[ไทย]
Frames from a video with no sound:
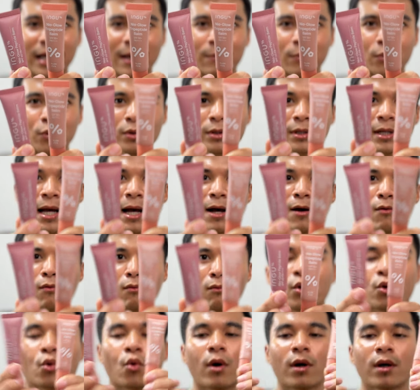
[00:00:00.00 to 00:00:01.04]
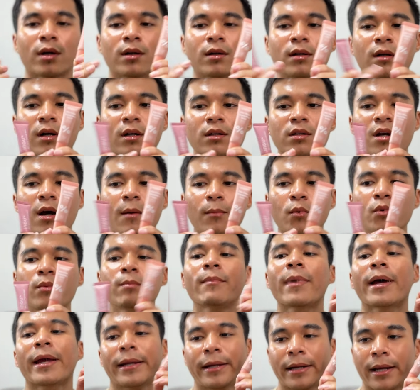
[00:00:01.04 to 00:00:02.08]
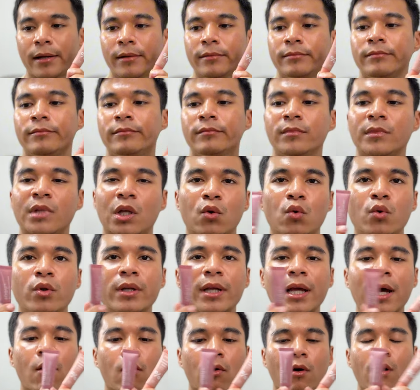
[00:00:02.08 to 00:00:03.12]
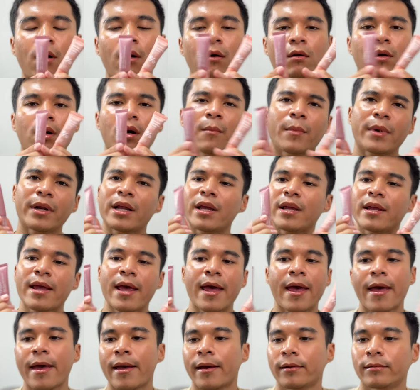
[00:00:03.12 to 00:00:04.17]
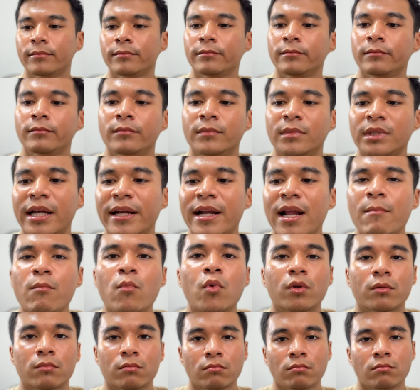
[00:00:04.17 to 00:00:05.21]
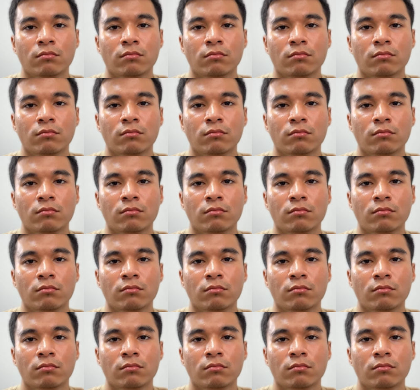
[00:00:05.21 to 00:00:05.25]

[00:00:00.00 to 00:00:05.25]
กับรุ่นเก่าตัวคือก็ชอบรุ่นใหม่นะแต่รุ่นเก่าก็ไม่ได้แย่ใช้ได้หมด